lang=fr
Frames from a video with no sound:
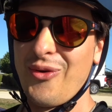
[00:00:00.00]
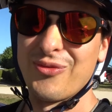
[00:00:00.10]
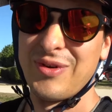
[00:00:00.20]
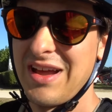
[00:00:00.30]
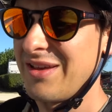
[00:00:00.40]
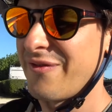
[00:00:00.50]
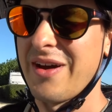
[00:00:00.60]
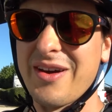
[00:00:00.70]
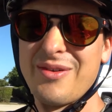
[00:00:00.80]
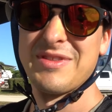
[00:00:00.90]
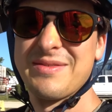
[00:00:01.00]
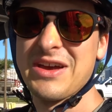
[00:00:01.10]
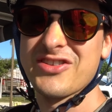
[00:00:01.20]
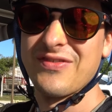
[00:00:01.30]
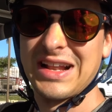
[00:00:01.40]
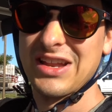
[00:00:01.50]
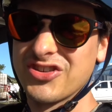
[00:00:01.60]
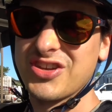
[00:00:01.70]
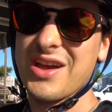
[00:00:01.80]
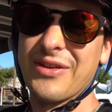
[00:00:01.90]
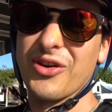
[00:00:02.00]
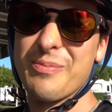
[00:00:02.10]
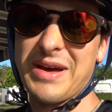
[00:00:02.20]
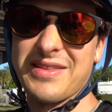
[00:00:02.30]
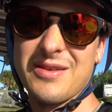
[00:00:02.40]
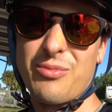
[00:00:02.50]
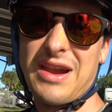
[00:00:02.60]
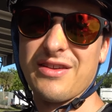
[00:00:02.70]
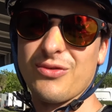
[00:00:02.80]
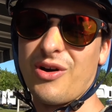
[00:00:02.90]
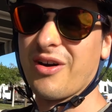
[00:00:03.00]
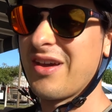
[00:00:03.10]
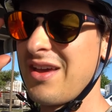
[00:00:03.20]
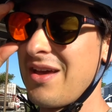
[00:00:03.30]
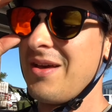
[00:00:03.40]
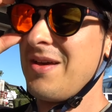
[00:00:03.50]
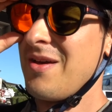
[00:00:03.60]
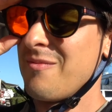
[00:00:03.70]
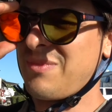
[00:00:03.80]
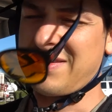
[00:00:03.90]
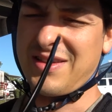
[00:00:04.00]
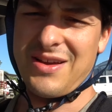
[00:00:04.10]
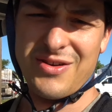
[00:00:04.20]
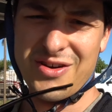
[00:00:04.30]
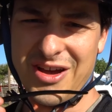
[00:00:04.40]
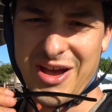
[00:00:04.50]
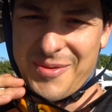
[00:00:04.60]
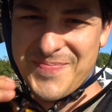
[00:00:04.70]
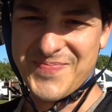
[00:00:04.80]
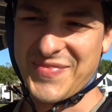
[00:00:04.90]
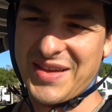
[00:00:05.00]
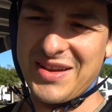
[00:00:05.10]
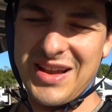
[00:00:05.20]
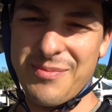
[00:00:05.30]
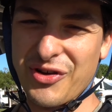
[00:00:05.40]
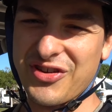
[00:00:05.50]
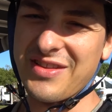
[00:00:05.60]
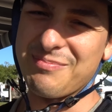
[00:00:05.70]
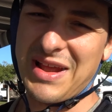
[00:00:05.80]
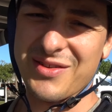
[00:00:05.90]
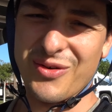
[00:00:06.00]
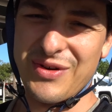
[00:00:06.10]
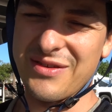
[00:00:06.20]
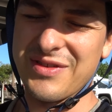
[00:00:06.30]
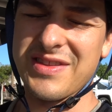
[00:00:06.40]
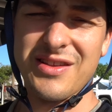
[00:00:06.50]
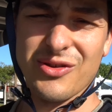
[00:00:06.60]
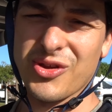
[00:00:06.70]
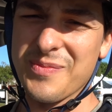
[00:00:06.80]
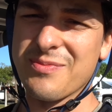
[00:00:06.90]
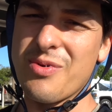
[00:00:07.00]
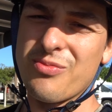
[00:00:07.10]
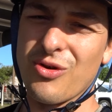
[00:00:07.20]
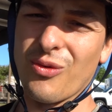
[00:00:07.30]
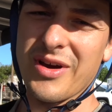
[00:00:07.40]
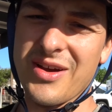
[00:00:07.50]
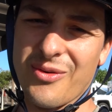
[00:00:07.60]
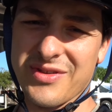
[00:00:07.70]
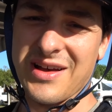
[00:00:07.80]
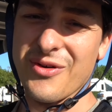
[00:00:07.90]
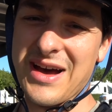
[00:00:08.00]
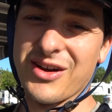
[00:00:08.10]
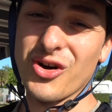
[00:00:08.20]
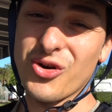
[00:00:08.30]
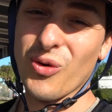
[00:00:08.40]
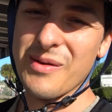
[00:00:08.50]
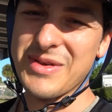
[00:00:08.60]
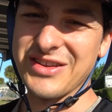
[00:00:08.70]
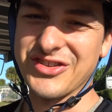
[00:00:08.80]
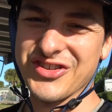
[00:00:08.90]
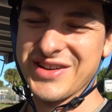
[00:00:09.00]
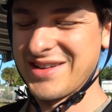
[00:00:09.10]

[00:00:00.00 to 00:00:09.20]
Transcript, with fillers: on voulait aller faire une petite marche avec les chiens avant de repartir pour la soirée. Parce que là, euh, les prochaines places qu'on va aller visiter sont un petit peu plus loin. On s'en va à Cocoa Beach.